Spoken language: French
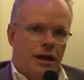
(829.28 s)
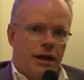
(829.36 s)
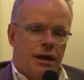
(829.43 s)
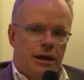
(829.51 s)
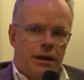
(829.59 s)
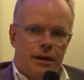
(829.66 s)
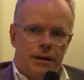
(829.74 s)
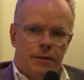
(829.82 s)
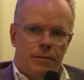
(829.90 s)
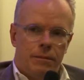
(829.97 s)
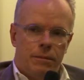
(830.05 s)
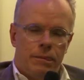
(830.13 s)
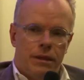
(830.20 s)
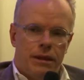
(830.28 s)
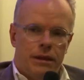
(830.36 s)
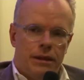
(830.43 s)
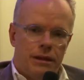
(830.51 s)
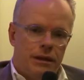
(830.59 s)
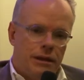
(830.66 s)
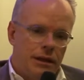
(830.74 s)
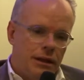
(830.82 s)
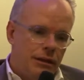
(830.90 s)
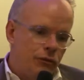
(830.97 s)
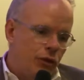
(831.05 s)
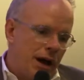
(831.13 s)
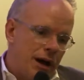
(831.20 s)
euh,
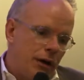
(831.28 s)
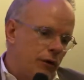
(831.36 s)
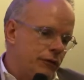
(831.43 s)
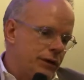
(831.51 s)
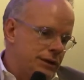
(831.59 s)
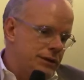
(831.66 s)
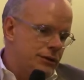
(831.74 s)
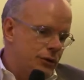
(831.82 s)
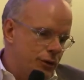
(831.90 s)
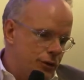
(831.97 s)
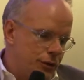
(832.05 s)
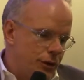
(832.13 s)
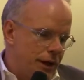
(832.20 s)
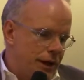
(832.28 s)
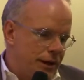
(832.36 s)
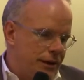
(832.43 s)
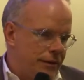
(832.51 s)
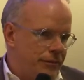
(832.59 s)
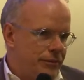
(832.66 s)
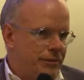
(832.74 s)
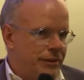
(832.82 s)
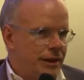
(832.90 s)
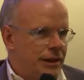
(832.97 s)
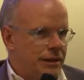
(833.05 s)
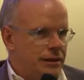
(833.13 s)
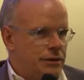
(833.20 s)
et, et, voir en fait ce que, euh,
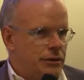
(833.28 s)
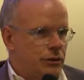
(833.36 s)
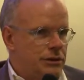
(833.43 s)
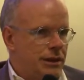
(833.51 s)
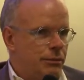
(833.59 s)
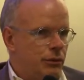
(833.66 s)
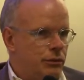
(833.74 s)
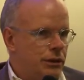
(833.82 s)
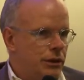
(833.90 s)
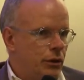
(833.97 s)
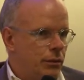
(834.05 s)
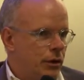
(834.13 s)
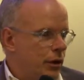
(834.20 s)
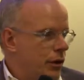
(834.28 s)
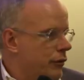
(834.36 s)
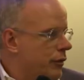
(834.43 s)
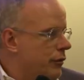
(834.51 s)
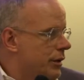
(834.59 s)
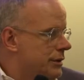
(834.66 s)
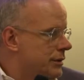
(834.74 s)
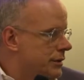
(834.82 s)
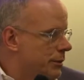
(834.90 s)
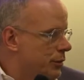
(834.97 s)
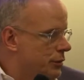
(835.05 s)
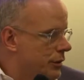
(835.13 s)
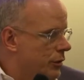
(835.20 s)
euh, ce que ça produit comme œuvre, voir ce que
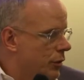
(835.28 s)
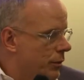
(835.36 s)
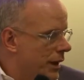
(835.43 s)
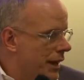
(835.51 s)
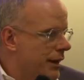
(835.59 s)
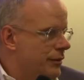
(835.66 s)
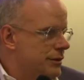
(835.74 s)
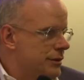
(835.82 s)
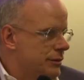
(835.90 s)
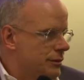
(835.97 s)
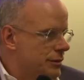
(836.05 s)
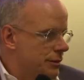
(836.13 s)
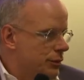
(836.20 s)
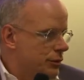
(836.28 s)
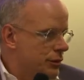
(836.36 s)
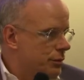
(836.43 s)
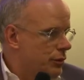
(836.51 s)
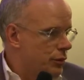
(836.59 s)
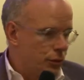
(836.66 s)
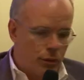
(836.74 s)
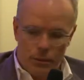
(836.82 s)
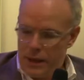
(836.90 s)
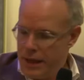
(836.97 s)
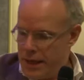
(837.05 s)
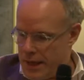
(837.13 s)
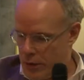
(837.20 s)
ça produit comme art, ce que ça produit plutôt comme,
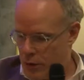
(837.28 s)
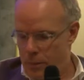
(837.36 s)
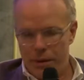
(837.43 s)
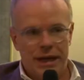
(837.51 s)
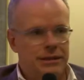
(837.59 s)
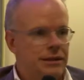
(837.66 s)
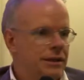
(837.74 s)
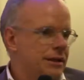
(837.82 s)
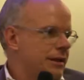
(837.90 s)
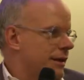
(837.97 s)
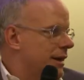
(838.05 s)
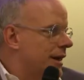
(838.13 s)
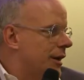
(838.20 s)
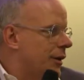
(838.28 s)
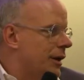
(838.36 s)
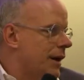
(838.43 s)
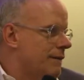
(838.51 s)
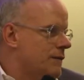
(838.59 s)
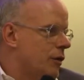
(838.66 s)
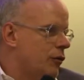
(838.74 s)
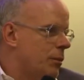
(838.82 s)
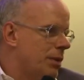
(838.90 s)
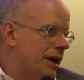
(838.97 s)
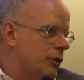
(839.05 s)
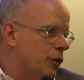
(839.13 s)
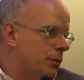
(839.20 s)
comme pratique. On ne veut
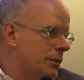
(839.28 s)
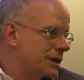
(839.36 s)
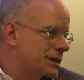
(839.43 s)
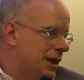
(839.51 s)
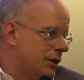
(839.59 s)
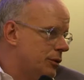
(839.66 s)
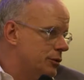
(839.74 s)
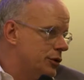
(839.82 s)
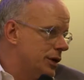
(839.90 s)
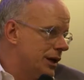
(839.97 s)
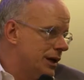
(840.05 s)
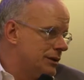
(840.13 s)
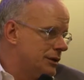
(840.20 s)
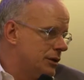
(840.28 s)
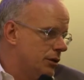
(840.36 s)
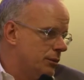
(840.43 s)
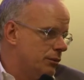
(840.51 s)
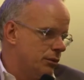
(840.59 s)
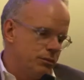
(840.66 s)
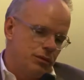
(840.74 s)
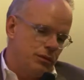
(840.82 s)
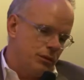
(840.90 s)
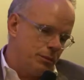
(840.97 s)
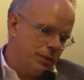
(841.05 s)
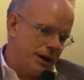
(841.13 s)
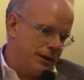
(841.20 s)
pas nommer ça comme une génération pour, pour
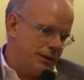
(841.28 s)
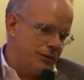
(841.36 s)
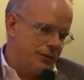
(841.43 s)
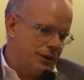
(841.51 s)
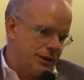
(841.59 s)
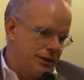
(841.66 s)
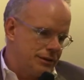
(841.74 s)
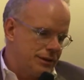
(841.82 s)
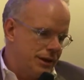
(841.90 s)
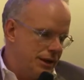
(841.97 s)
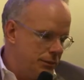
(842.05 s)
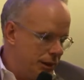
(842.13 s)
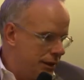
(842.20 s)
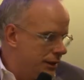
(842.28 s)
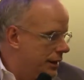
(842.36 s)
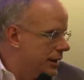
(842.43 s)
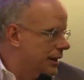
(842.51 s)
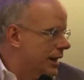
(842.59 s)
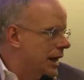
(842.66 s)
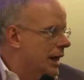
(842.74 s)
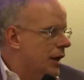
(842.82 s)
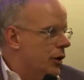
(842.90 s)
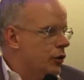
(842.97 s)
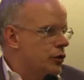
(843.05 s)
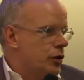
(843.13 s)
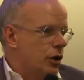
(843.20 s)
ne pas voilà, limiter
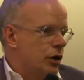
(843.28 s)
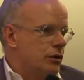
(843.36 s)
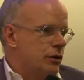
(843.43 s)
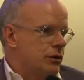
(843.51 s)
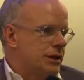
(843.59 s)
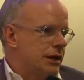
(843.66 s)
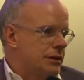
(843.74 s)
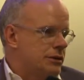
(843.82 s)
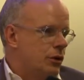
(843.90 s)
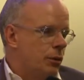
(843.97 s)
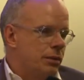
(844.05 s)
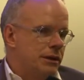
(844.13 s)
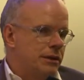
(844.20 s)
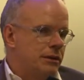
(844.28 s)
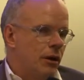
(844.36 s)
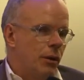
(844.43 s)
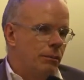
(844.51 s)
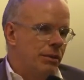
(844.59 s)
le champ. Donc Douglas Copeland, on